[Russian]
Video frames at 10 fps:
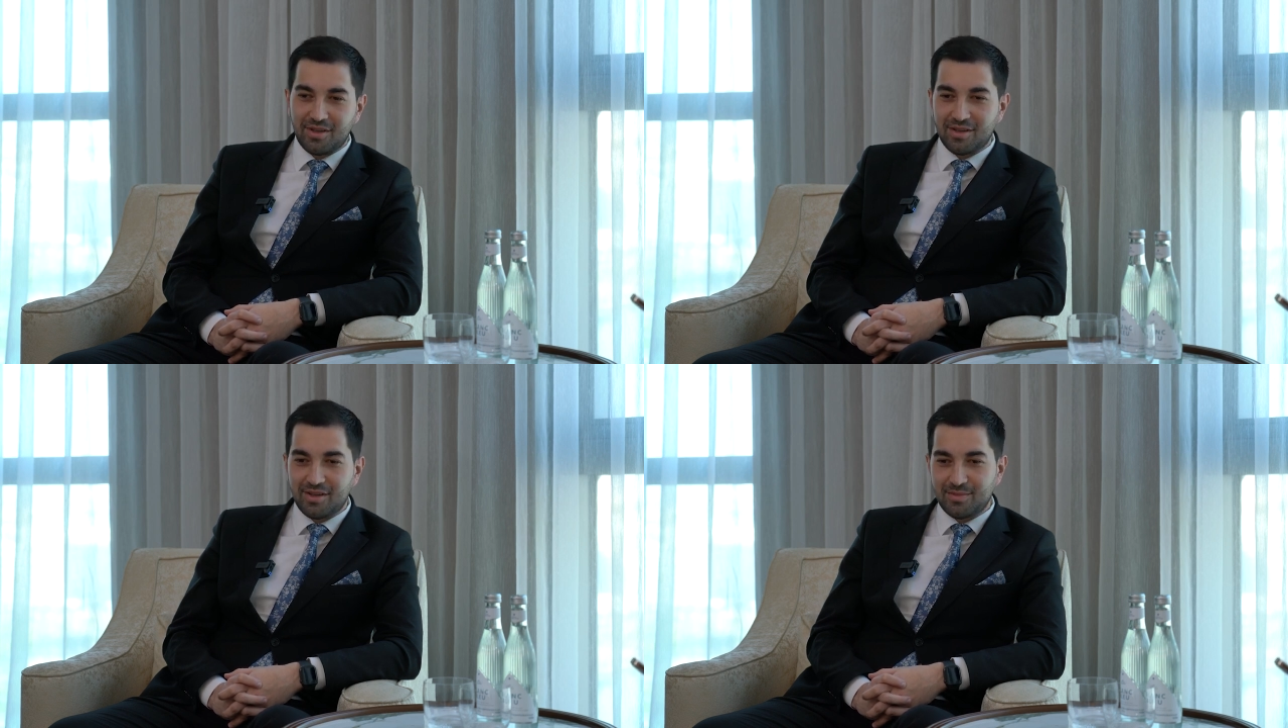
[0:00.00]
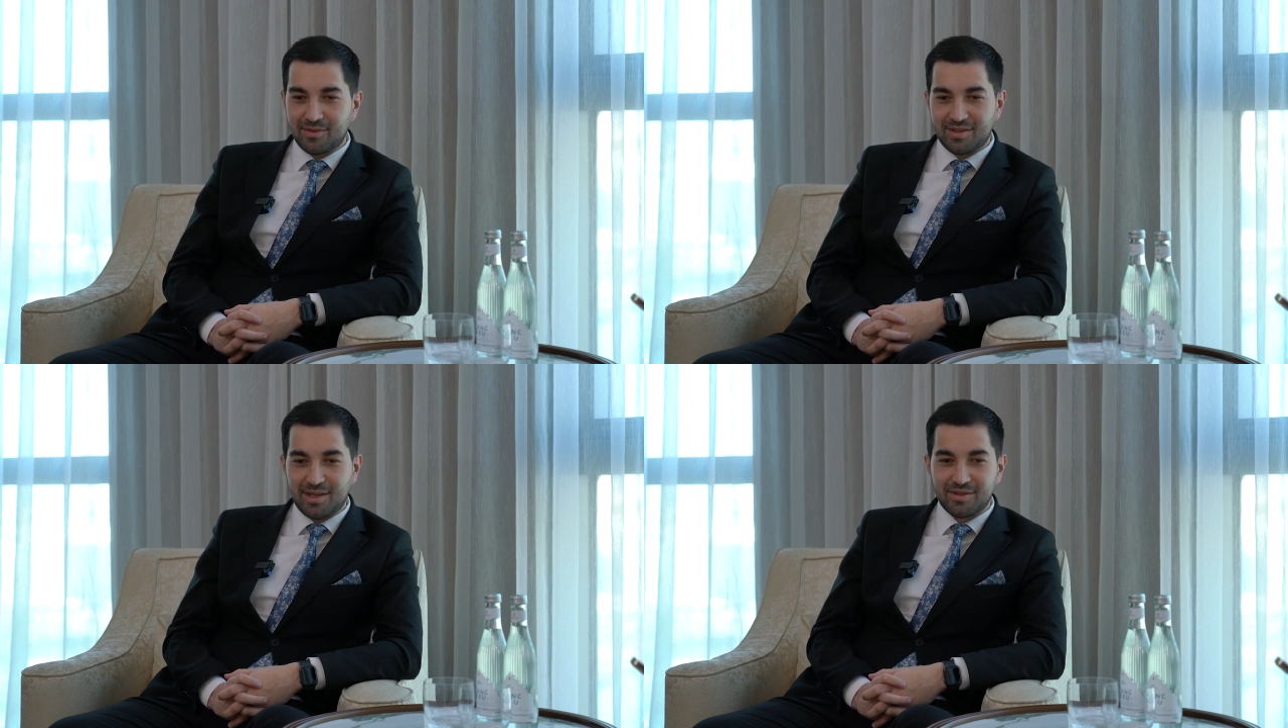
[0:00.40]

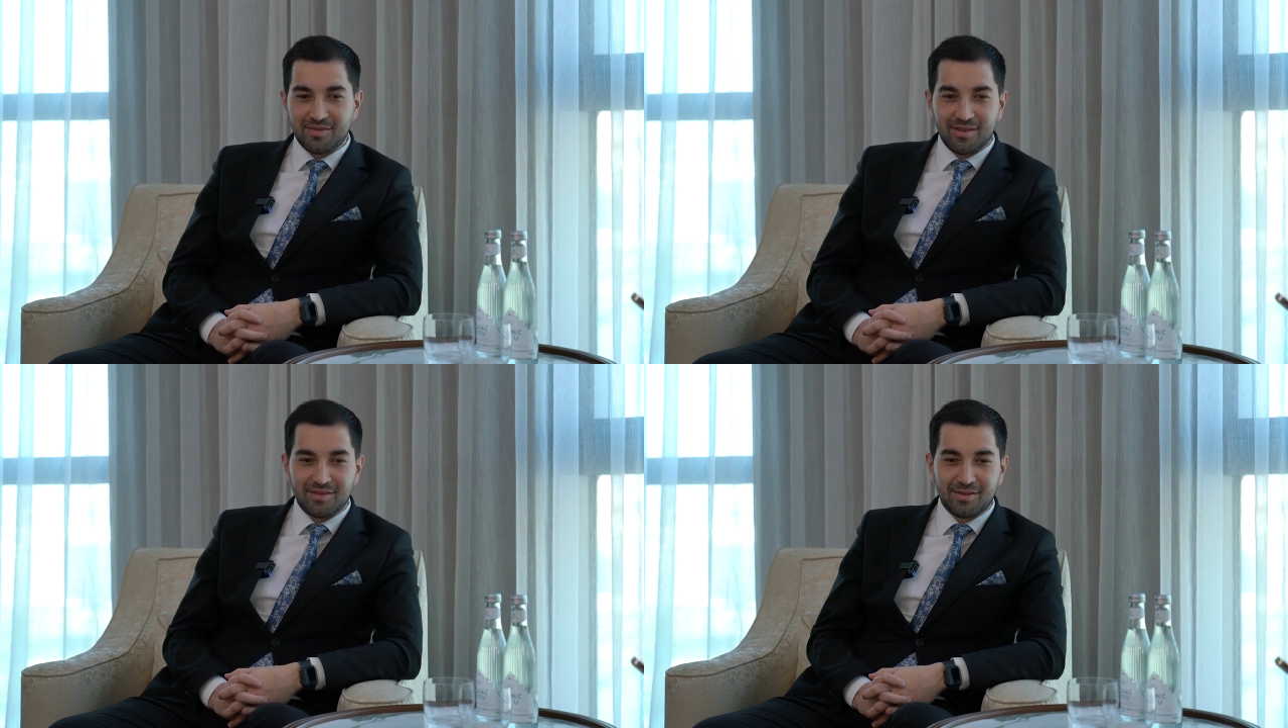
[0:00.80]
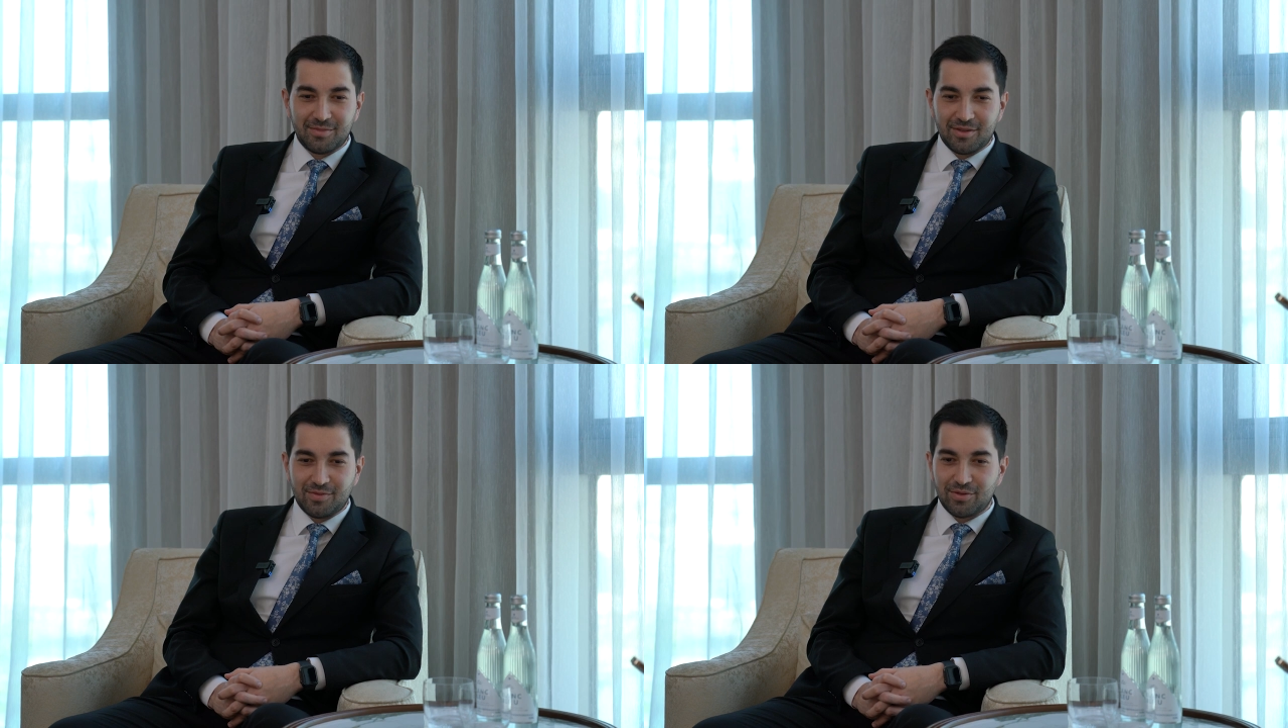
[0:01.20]
посторонний э,
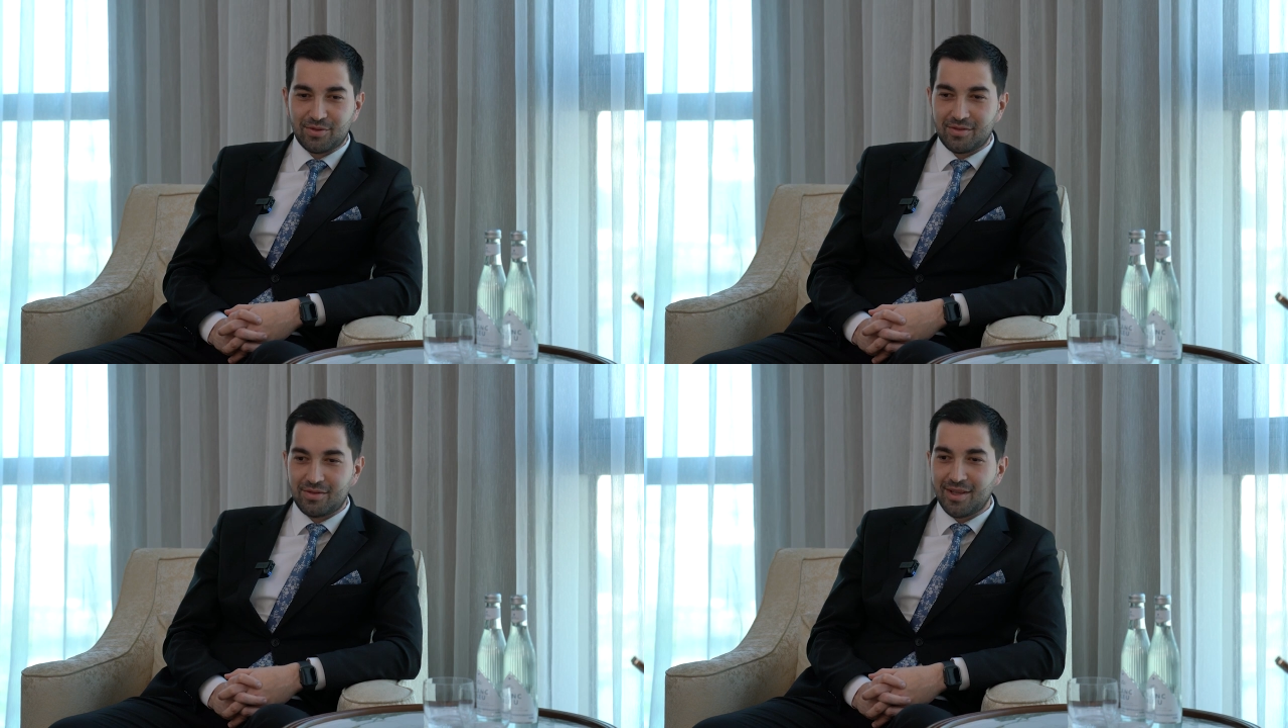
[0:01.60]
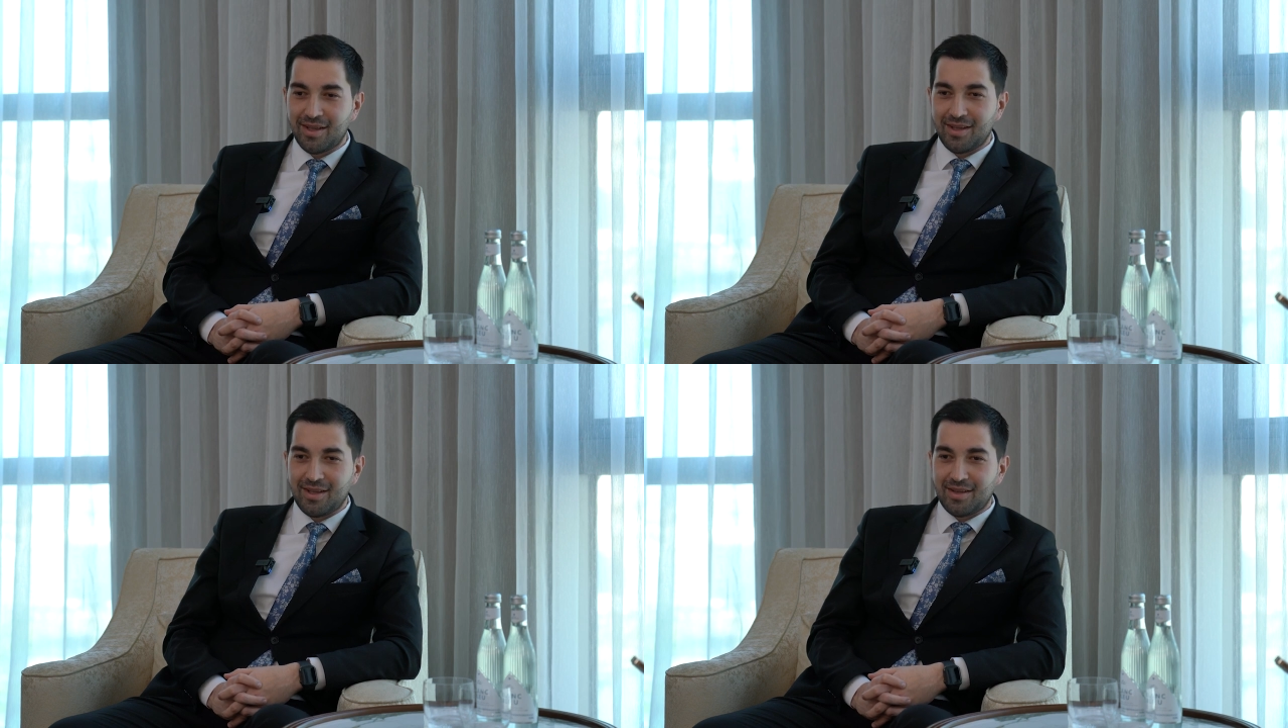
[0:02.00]
человек от этой
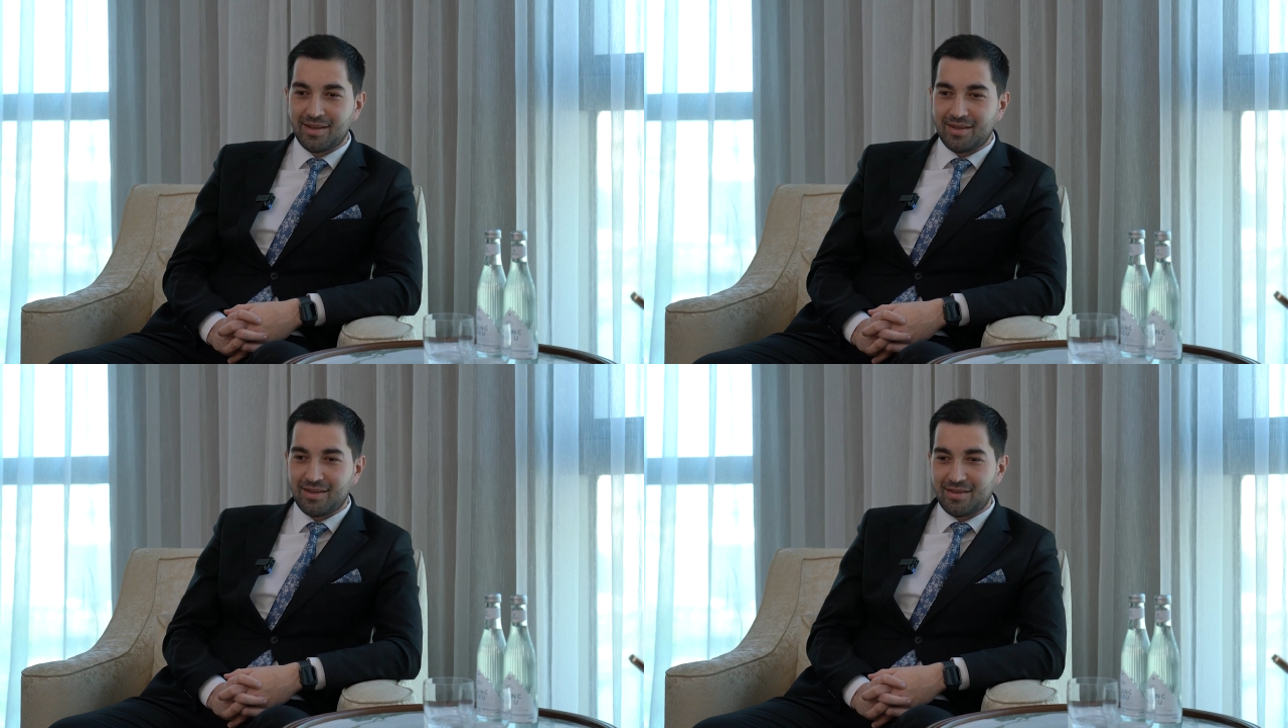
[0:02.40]
индустрии.